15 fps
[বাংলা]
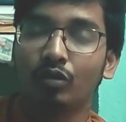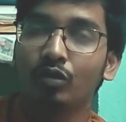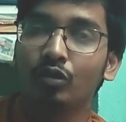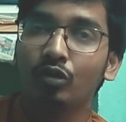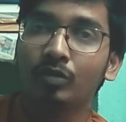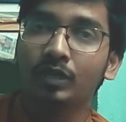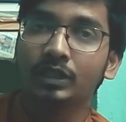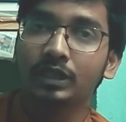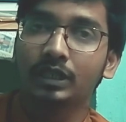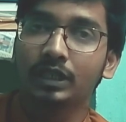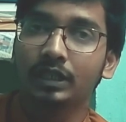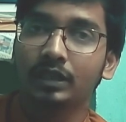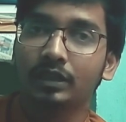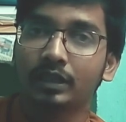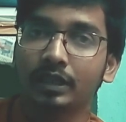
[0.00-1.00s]
কোনো ডকুমেন্টসের
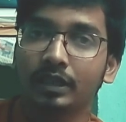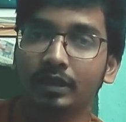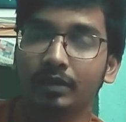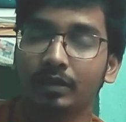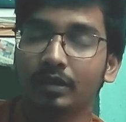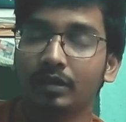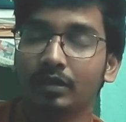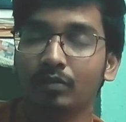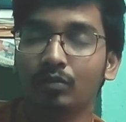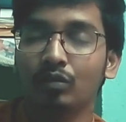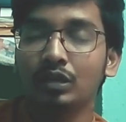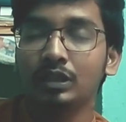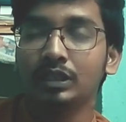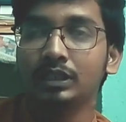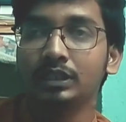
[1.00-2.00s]
ক্ষেত্রে
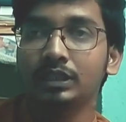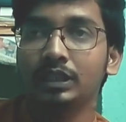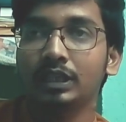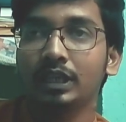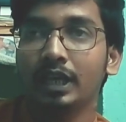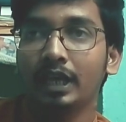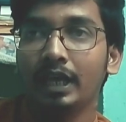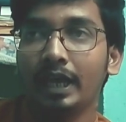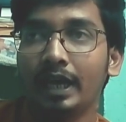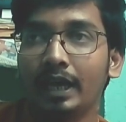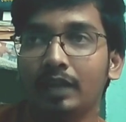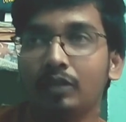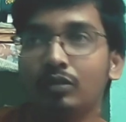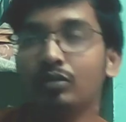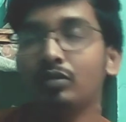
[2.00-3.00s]
বলছেন যে
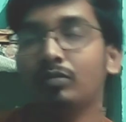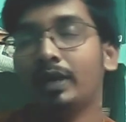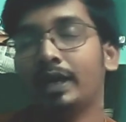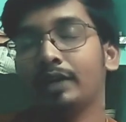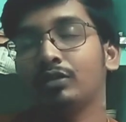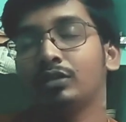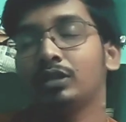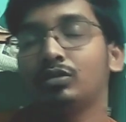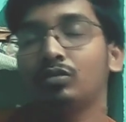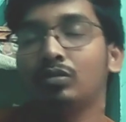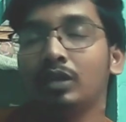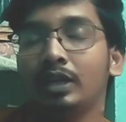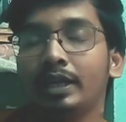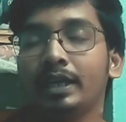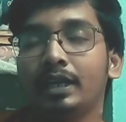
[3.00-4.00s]
এরা তো মাহাতোদের
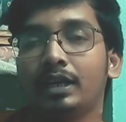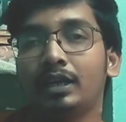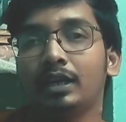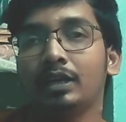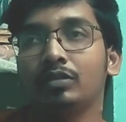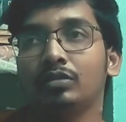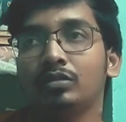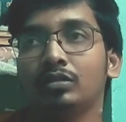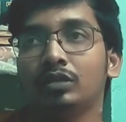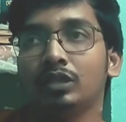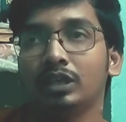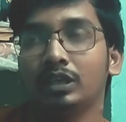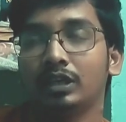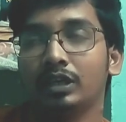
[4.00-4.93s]
উল্লেখটা তো